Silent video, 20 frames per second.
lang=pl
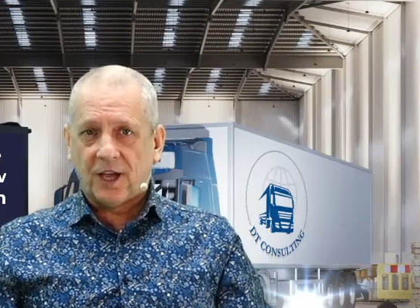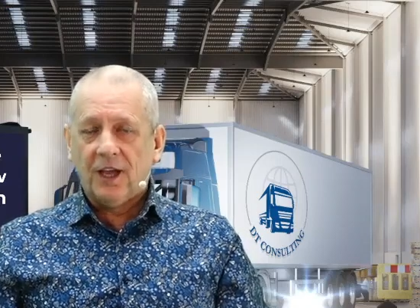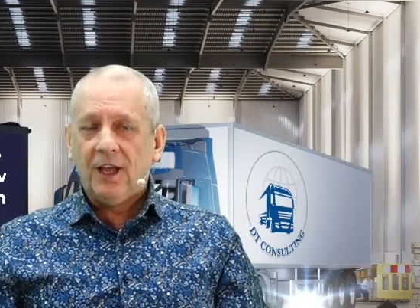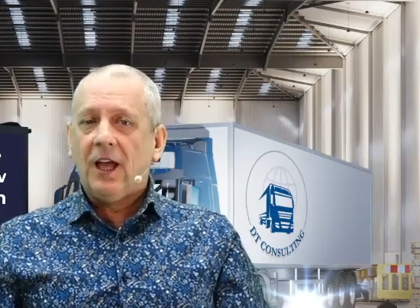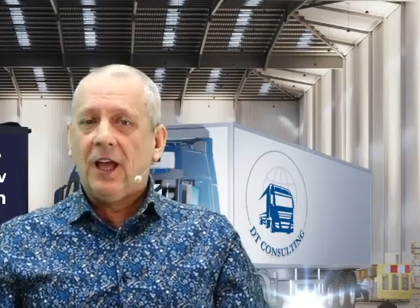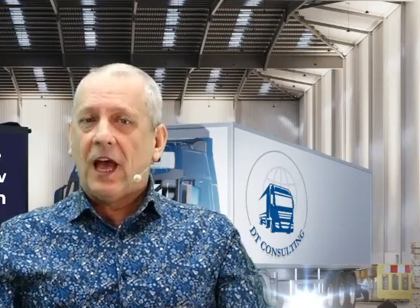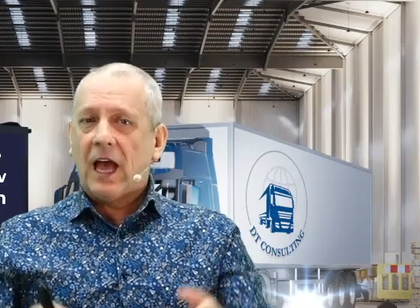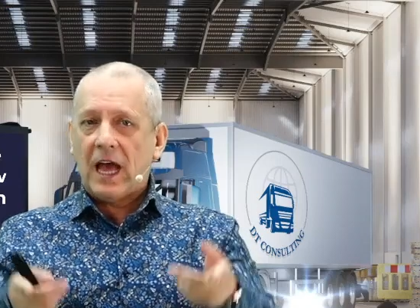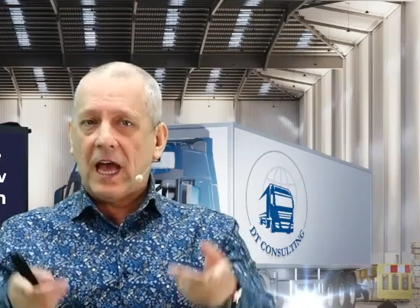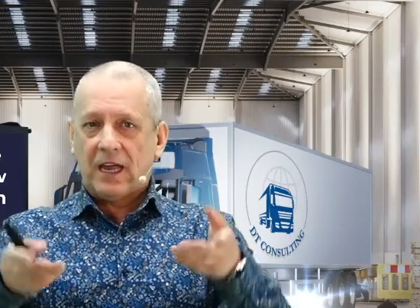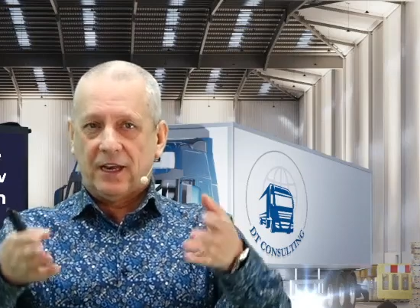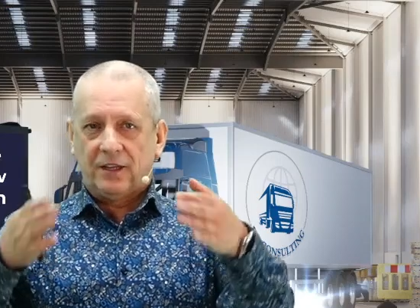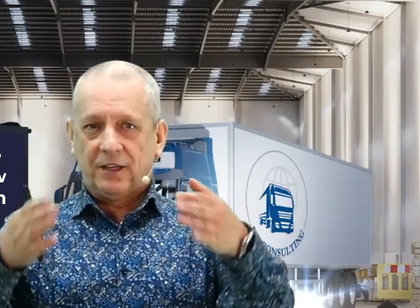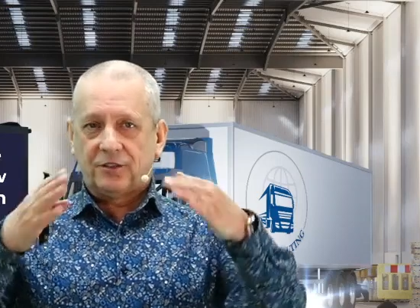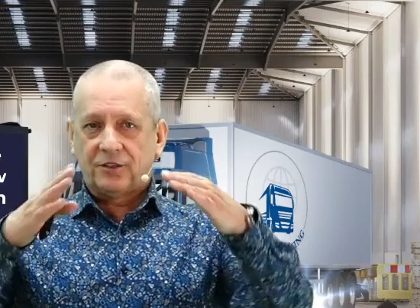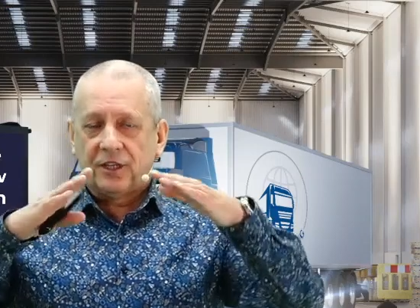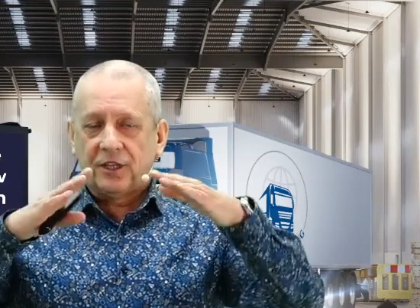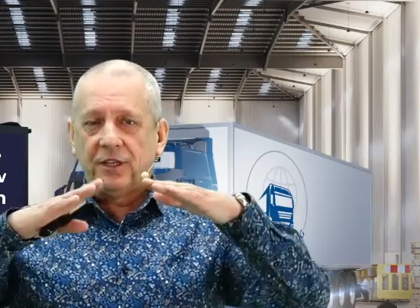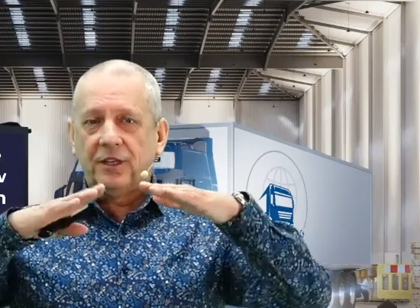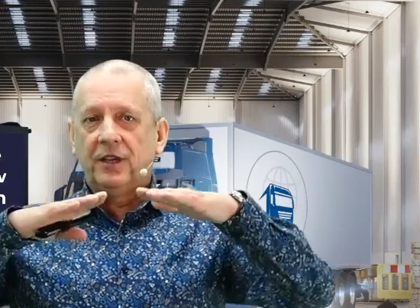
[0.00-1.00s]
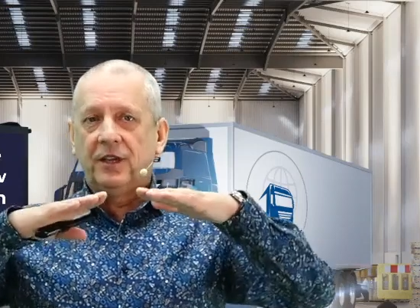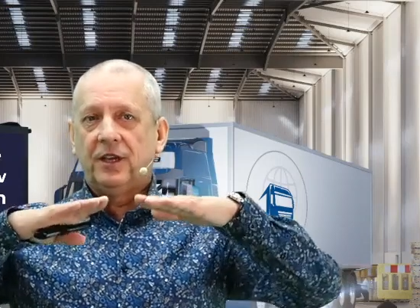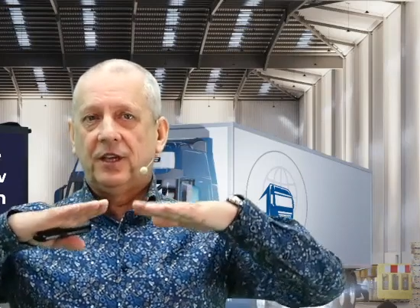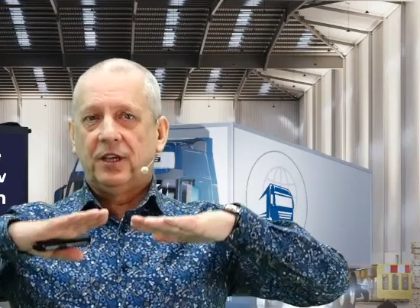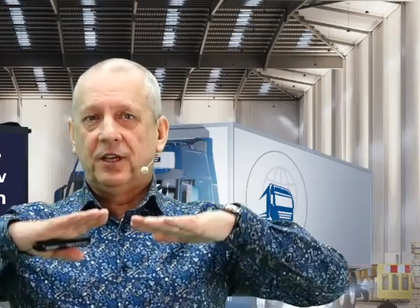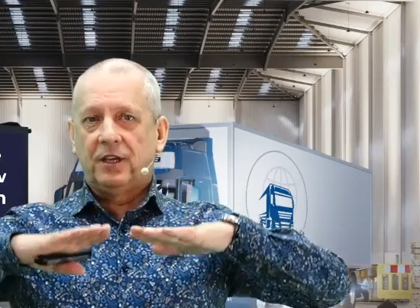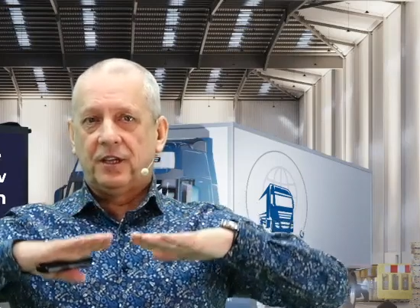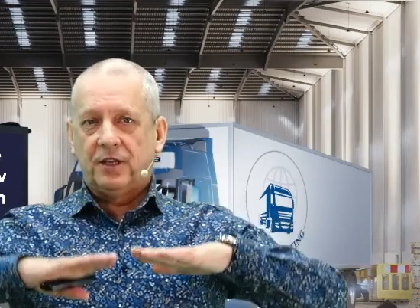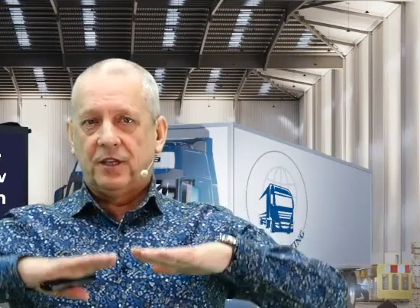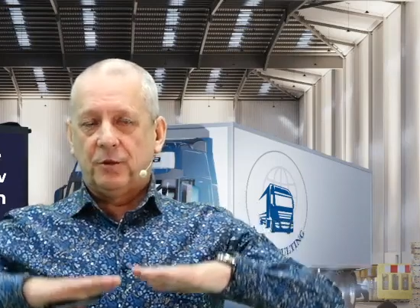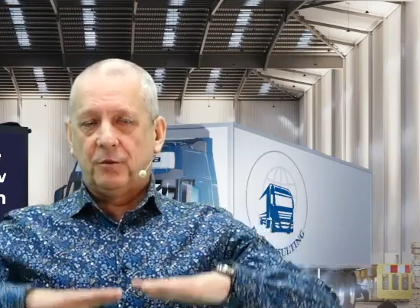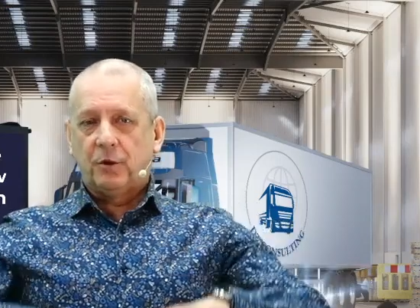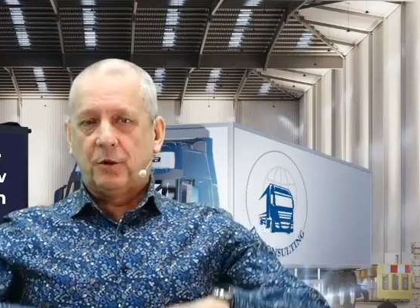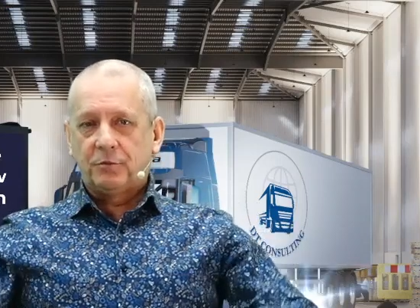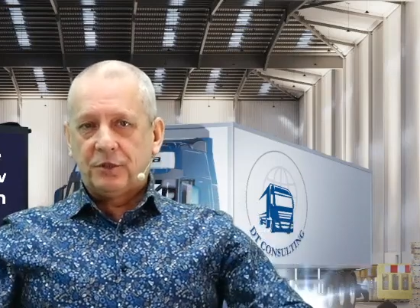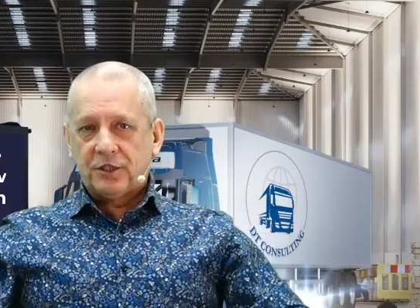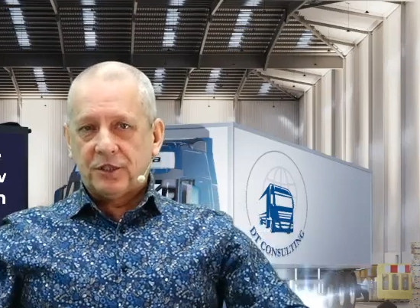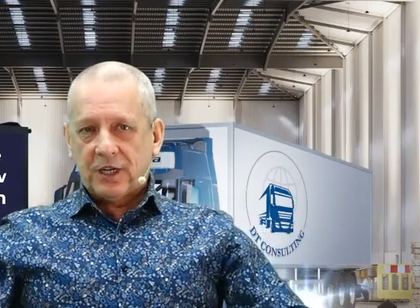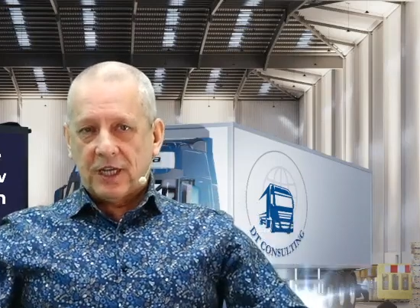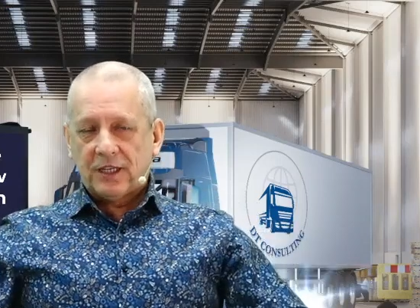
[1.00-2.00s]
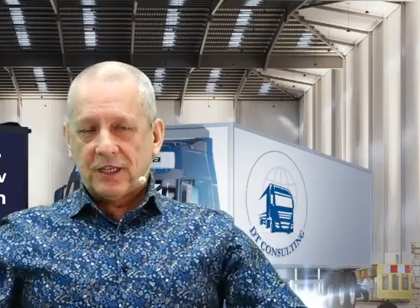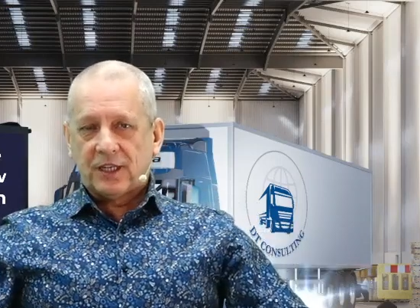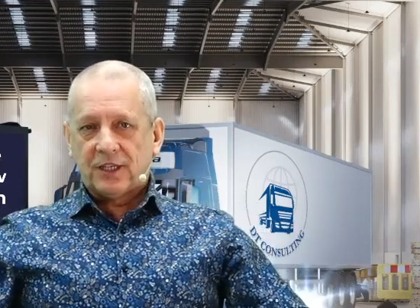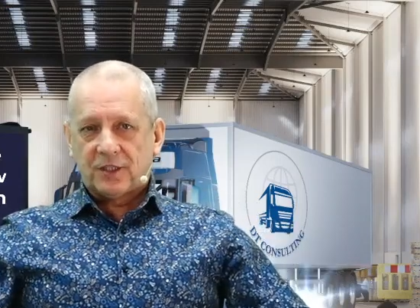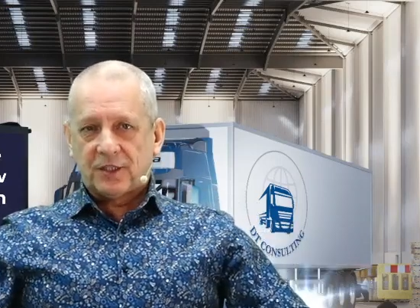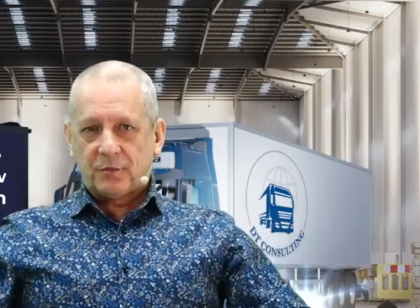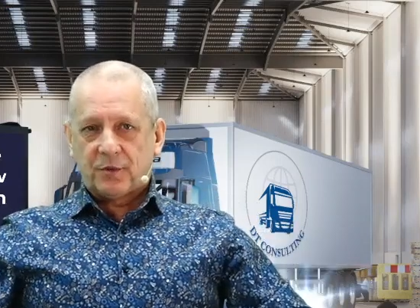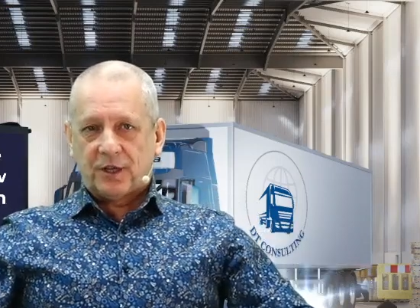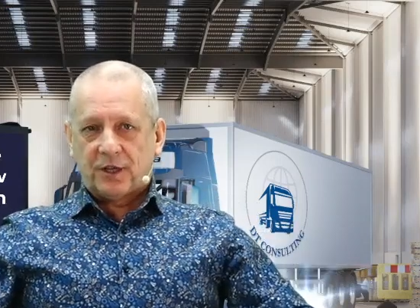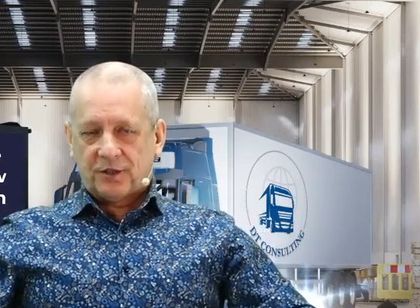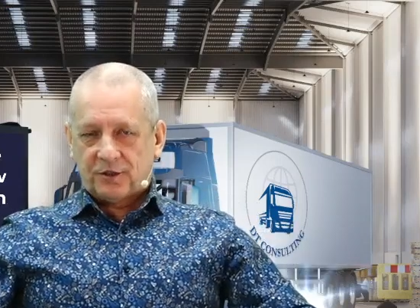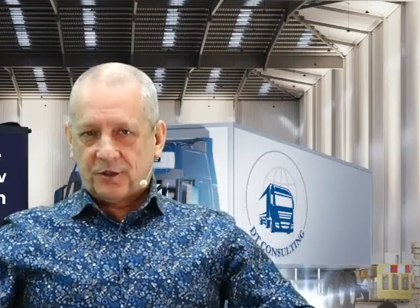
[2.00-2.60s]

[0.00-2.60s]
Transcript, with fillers: Ale jeżeli e, obniżana jest prędkość